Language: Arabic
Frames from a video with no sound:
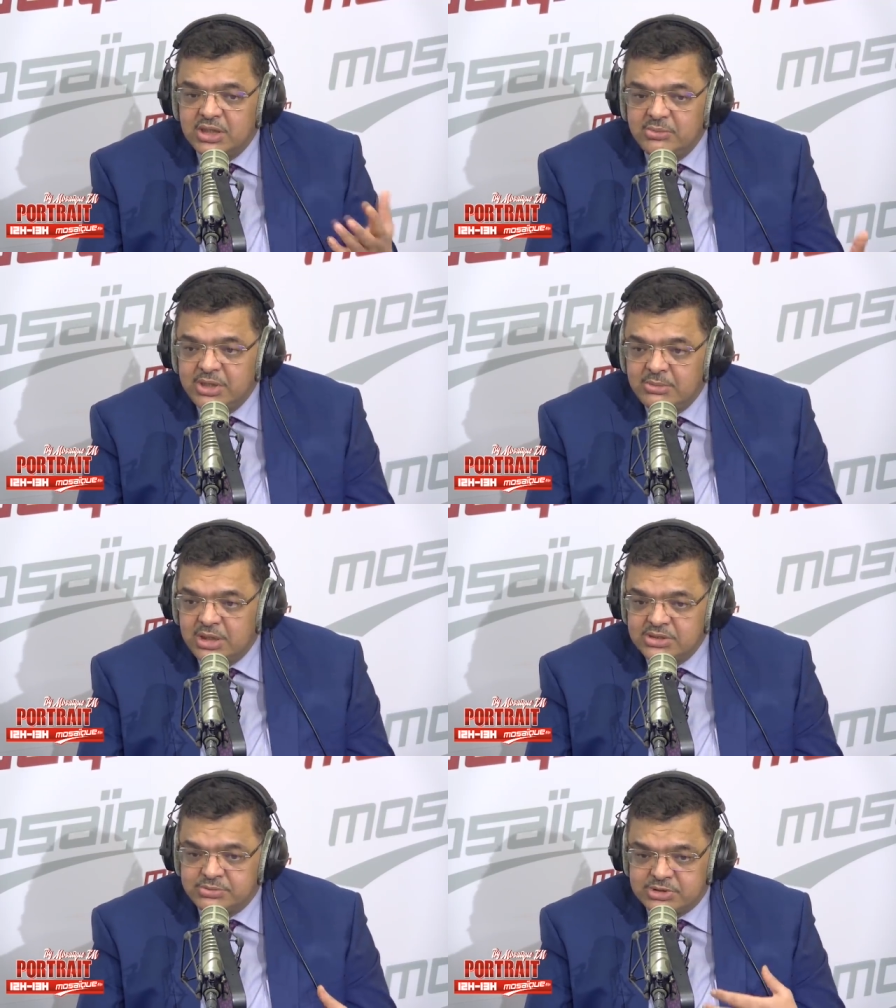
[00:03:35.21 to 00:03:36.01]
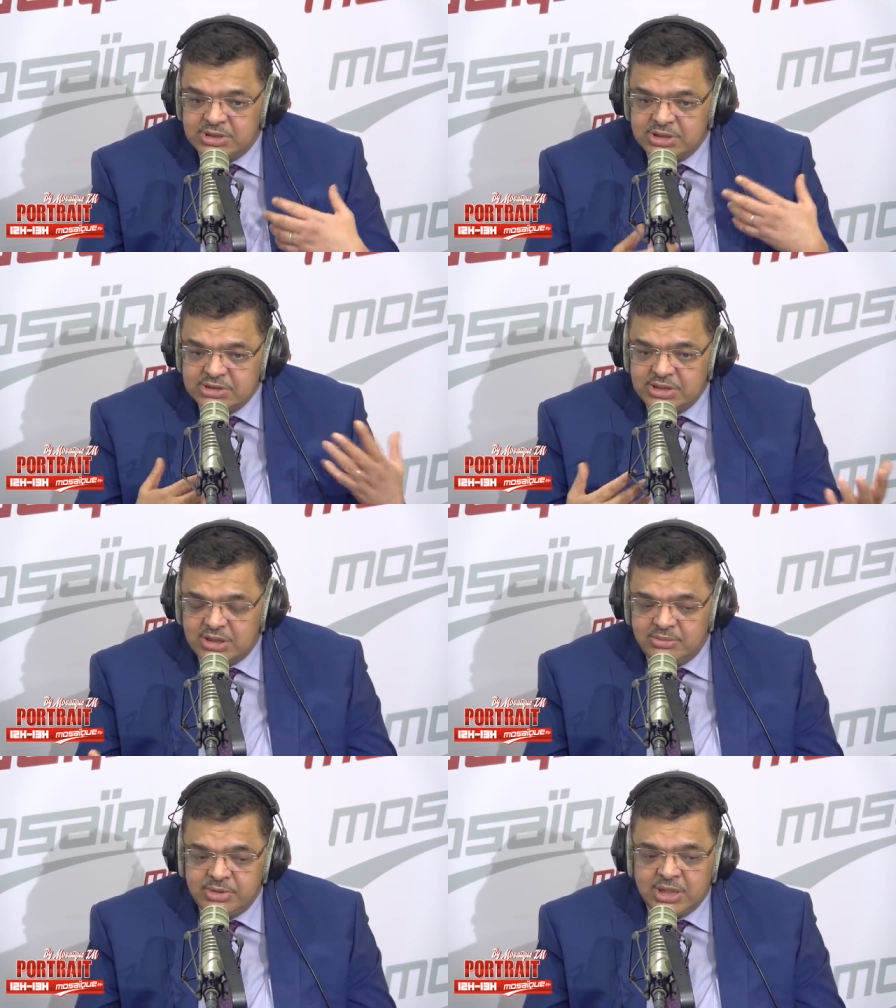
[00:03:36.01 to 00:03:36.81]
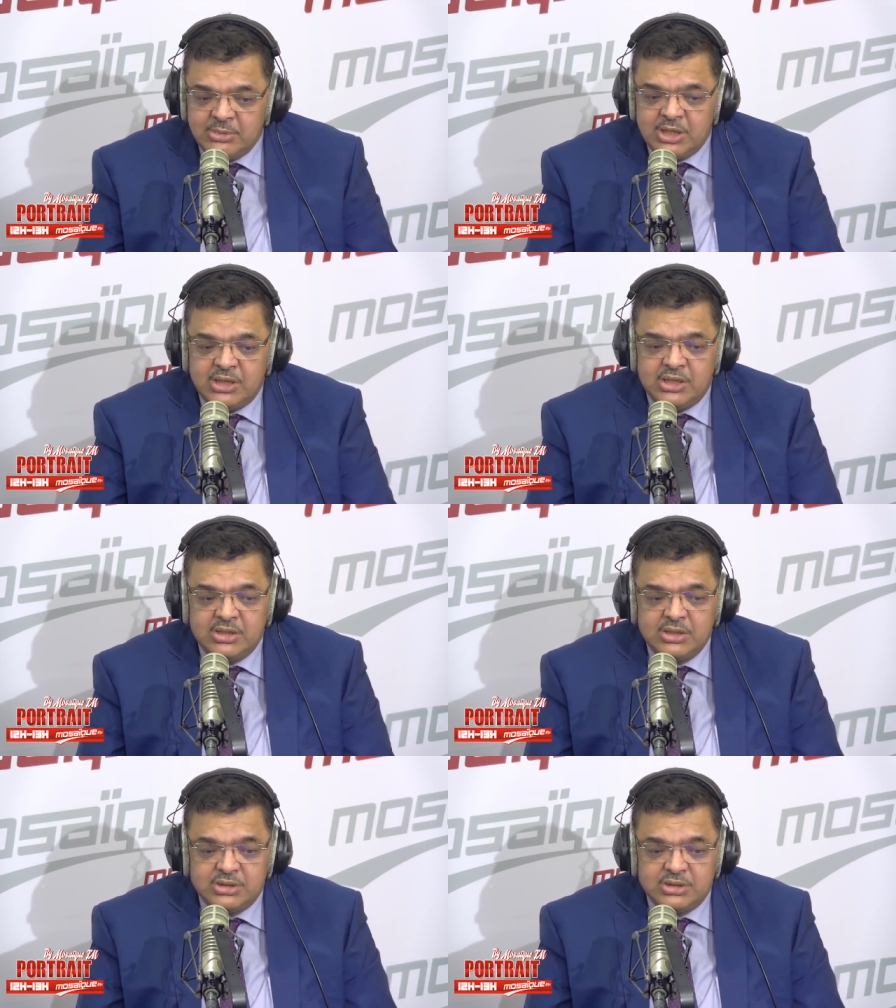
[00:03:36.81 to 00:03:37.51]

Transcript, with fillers: يحب يعمل حزب سياسي اللي يحب يعمل آه،